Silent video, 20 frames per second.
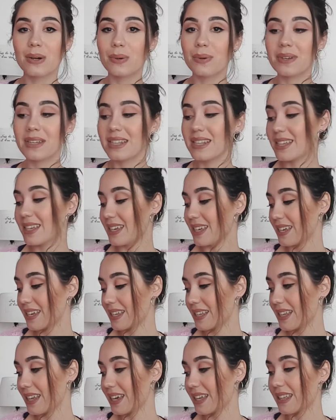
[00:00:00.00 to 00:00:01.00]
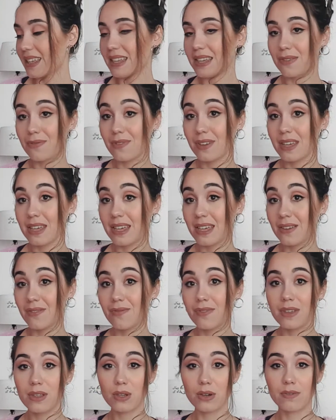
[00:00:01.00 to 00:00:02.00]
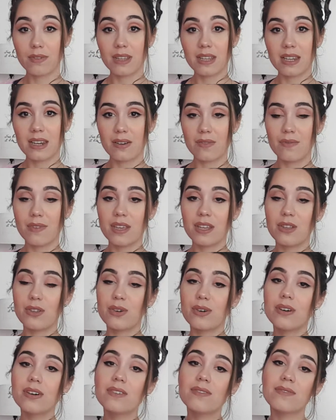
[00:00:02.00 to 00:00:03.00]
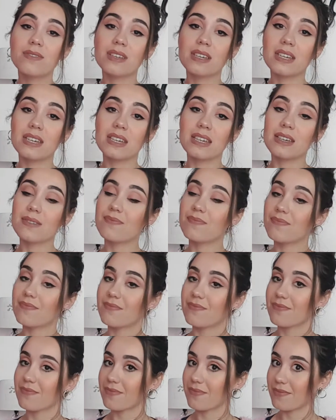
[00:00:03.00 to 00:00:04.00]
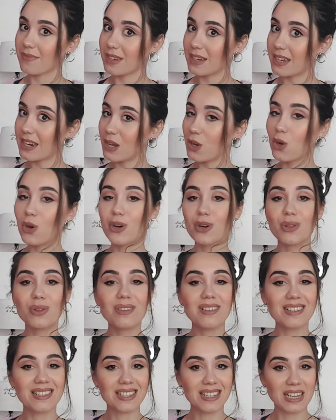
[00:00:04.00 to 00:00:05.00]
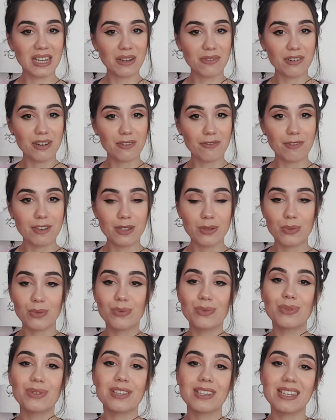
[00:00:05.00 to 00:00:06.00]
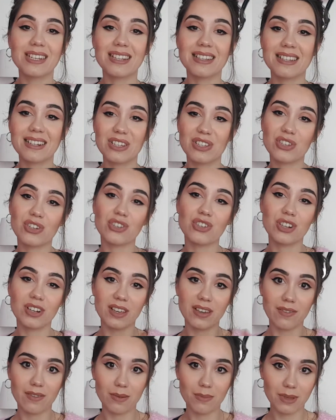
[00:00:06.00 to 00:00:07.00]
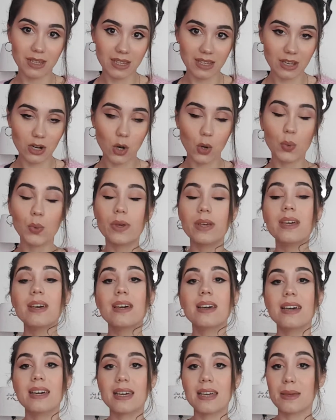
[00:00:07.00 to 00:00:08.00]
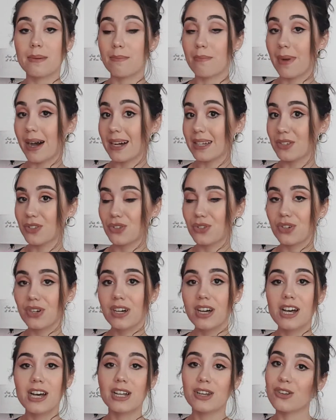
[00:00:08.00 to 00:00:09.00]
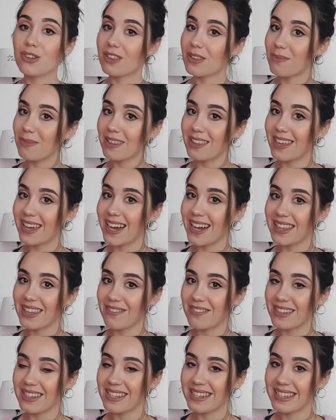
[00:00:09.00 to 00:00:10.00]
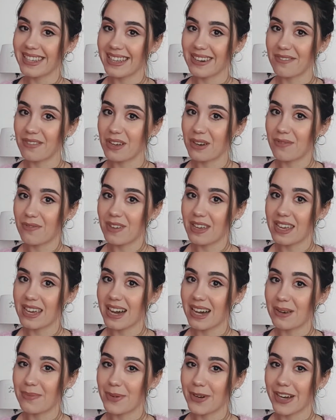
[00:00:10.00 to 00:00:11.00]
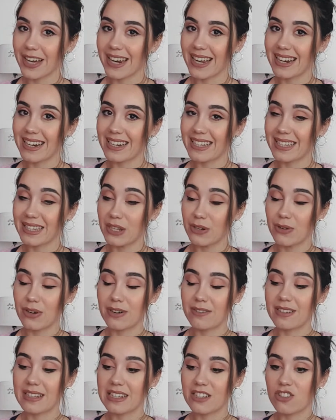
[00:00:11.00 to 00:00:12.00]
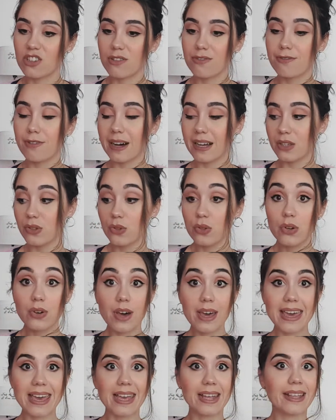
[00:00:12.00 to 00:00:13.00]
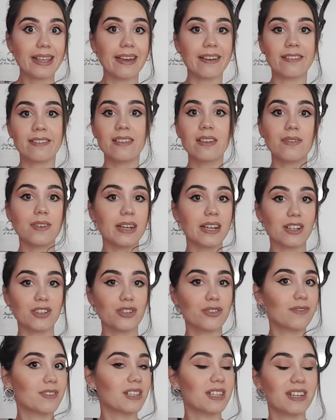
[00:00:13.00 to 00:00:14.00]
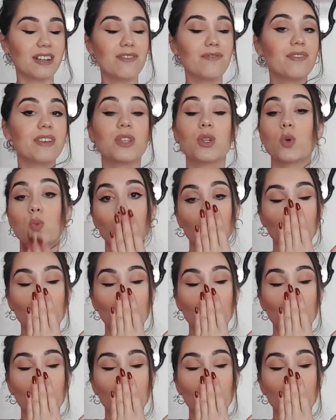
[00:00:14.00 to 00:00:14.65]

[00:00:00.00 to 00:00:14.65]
Quindi niente, vi invito a vedere il video, vi mh, mm, ricordo di iscrivervi su tutti gli altri social che vi metterò qui in basso, non dimenticatevi di iscrivervi al mio canale se non lo avete già fatto e niente, vi lascio vedere il video.